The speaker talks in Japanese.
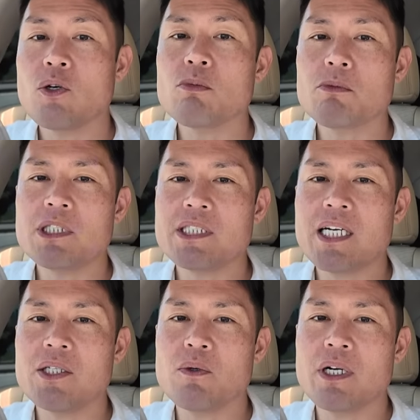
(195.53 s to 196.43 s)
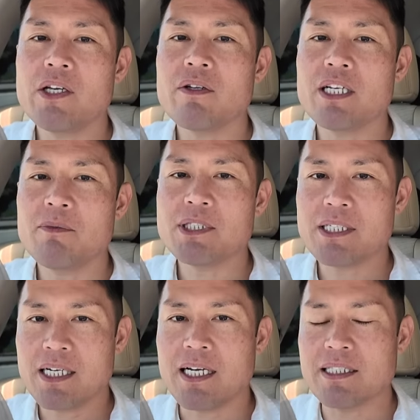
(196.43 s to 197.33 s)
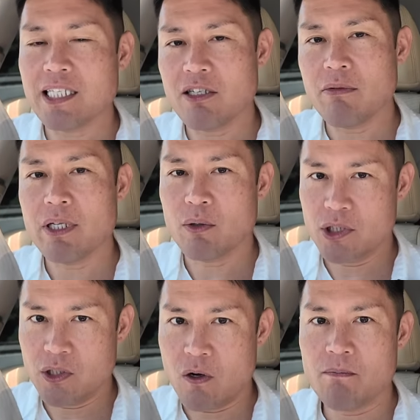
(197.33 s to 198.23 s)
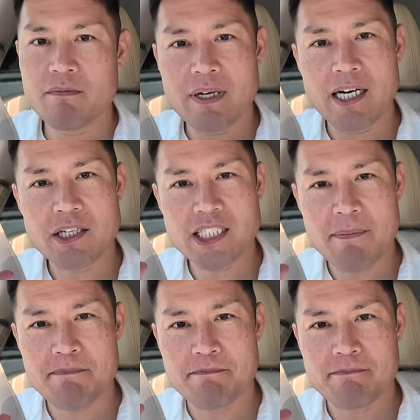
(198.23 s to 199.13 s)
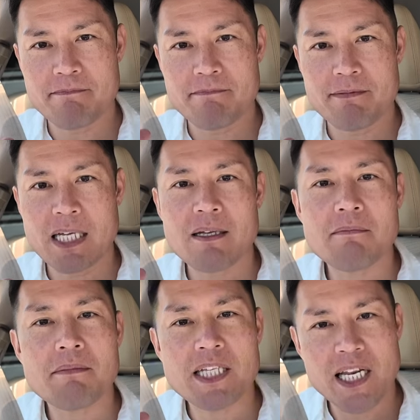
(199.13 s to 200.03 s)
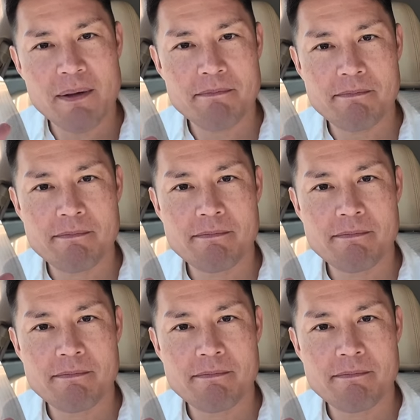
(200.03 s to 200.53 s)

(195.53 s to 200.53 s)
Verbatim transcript: 今日も短い動画にはなりましたが、最後までご視聴ありがとうございました。またね。